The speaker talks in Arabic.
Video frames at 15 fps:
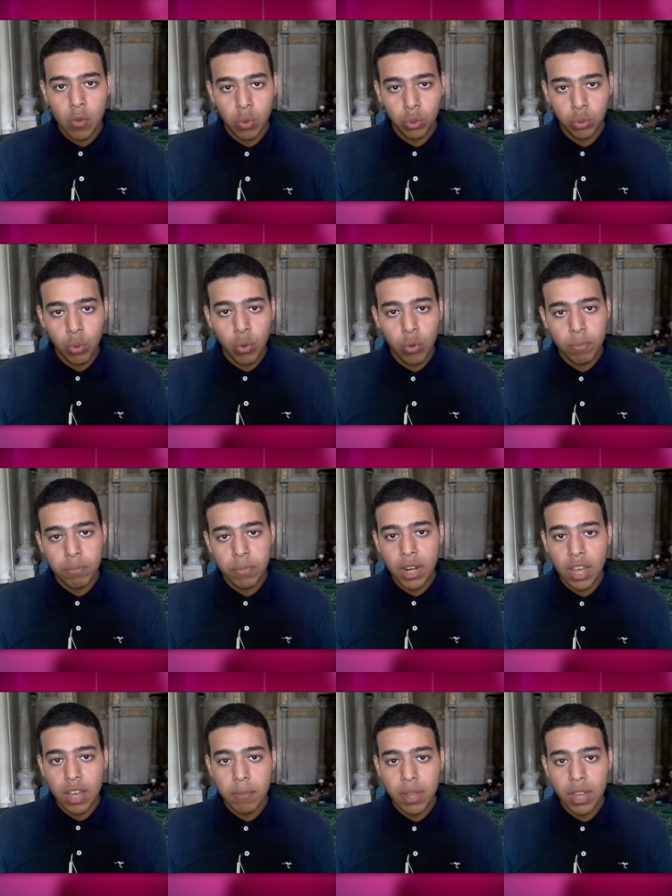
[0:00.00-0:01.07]
وضوء
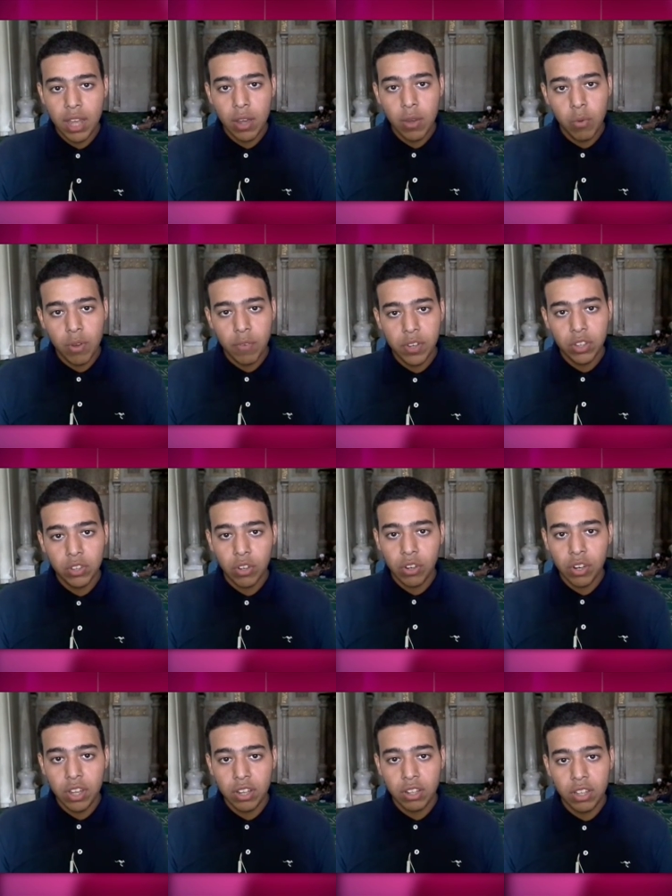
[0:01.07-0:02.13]
بلا ماء وفي
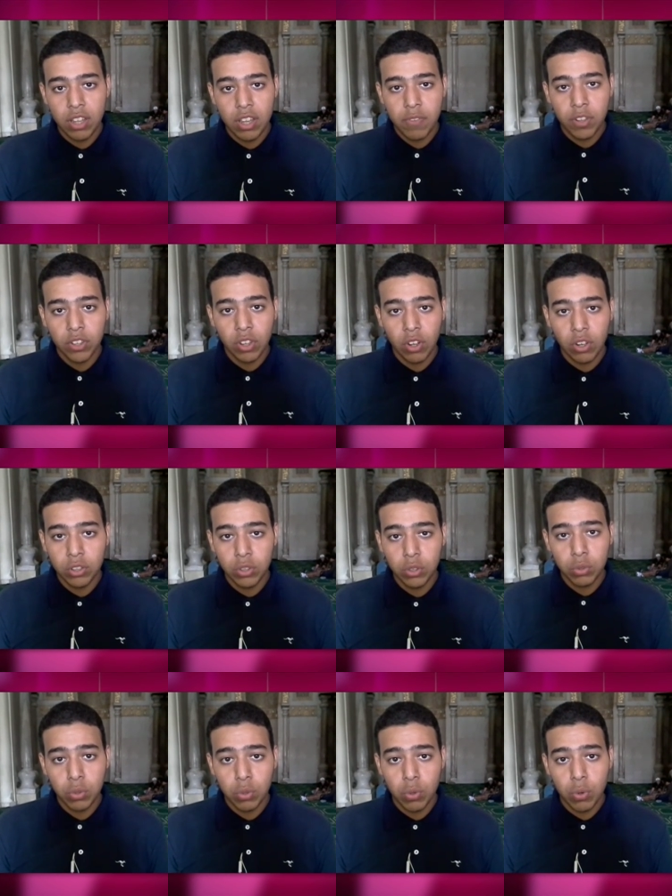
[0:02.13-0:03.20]
طريقه فضلات
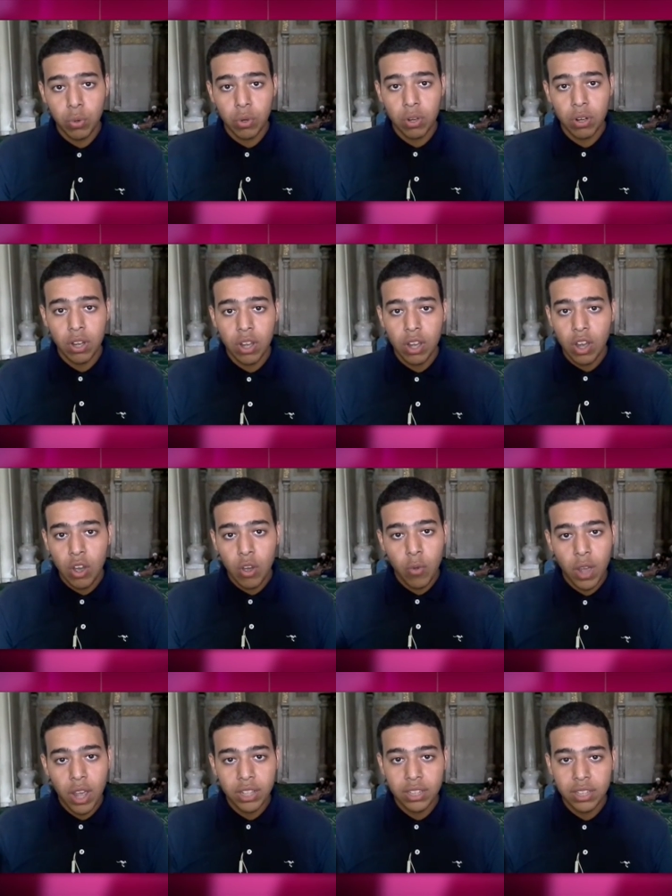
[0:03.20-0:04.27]
الطيور
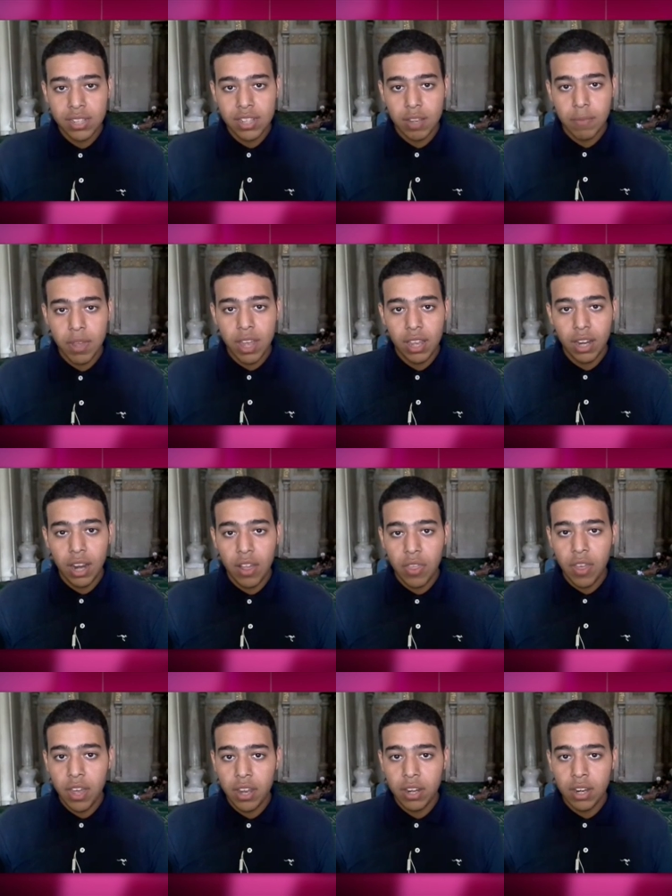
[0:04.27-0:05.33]
وعند سماع
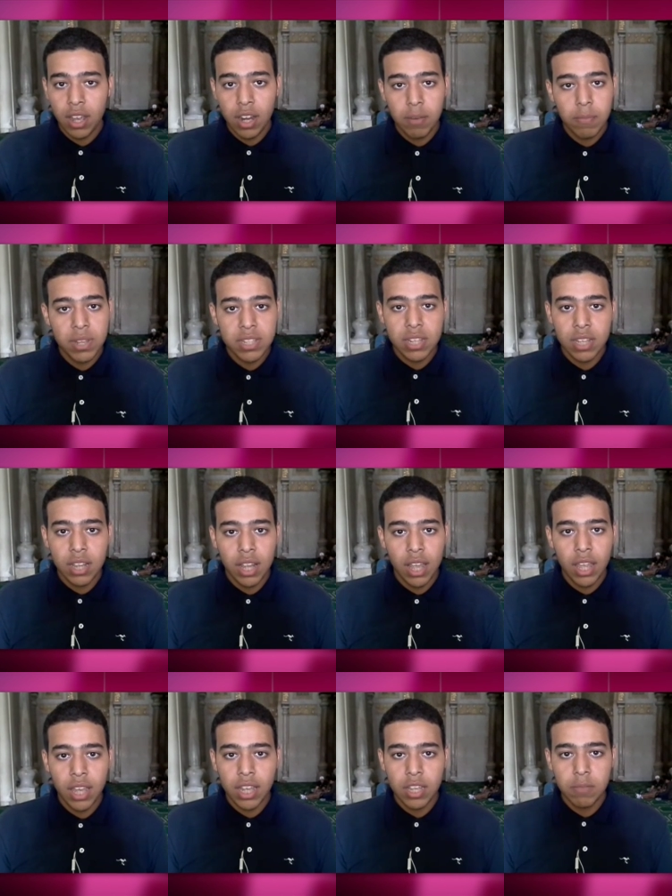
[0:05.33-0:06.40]
الأذان المسجد
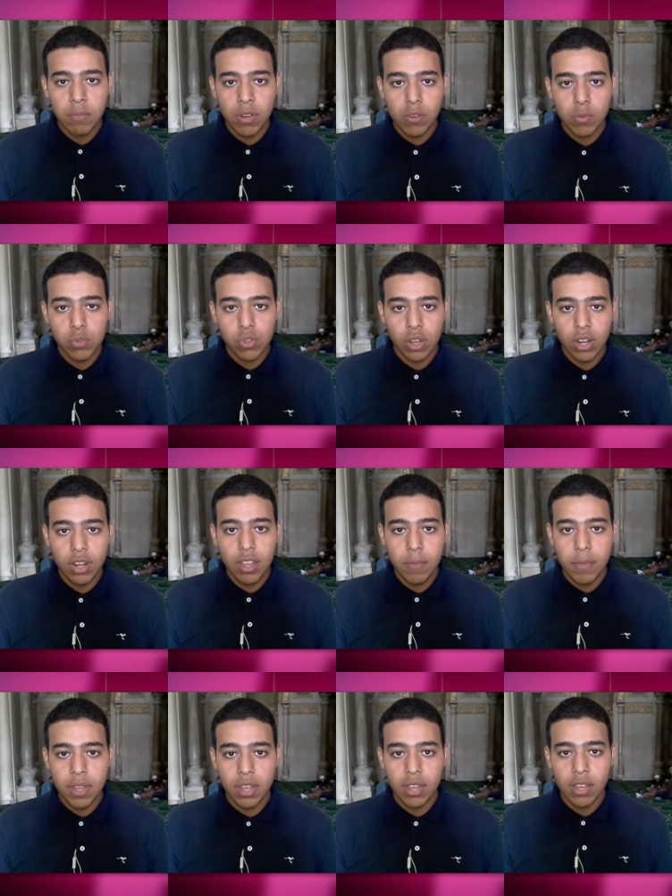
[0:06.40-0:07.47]
لا يجد من يصلي
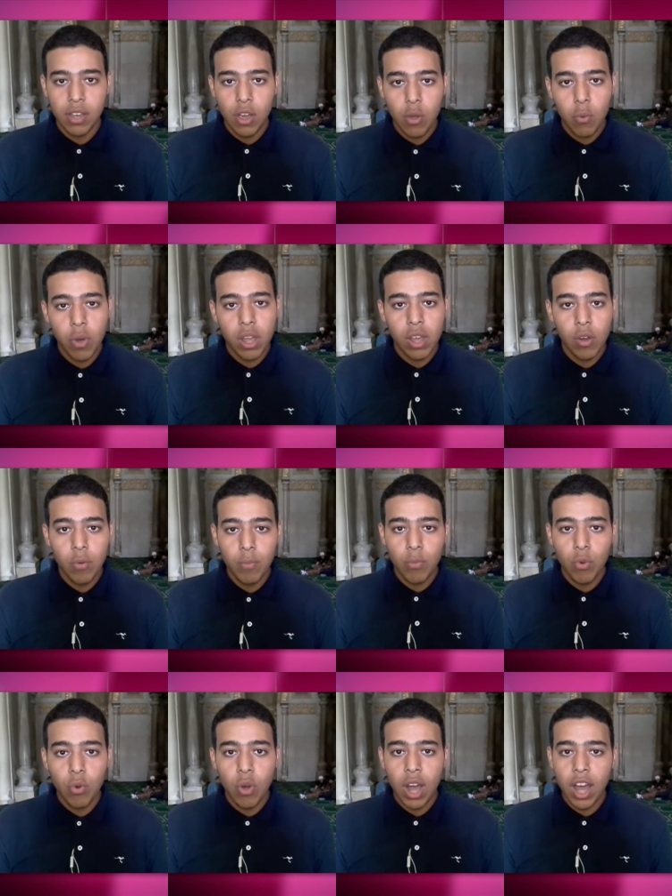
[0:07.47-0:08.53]
به
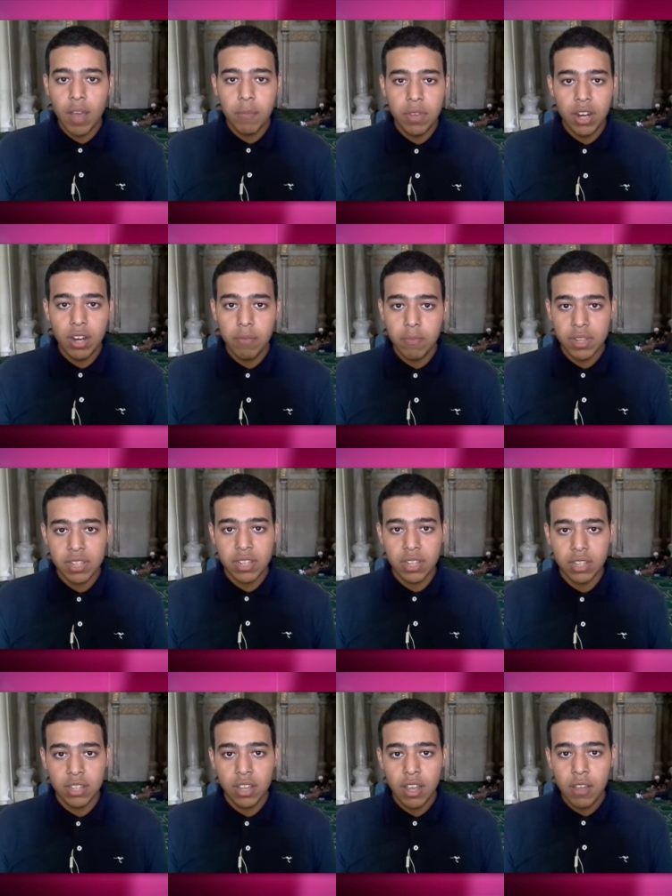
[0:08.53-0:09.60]
ويؤمه عامل
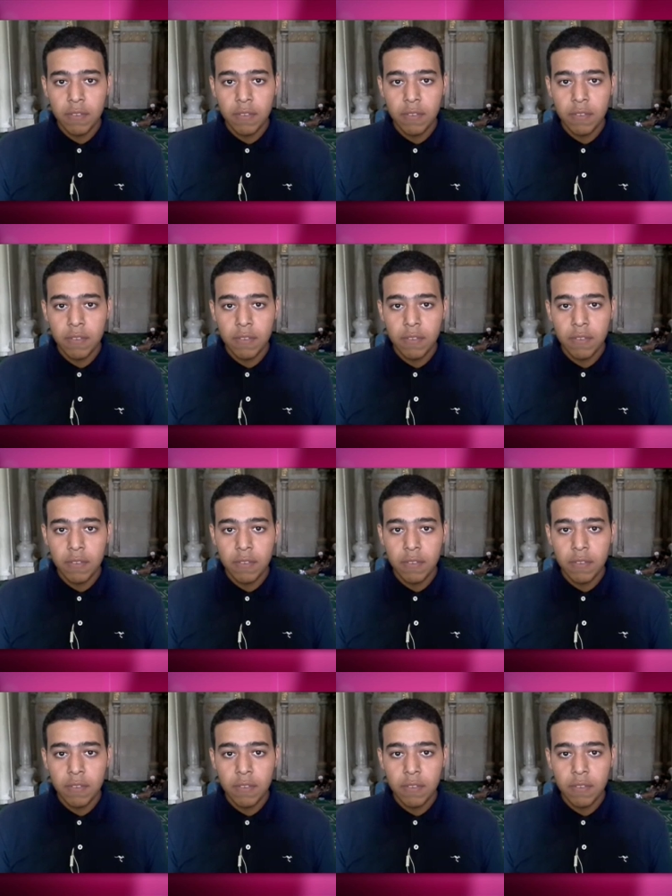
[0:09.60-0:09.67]
المسجد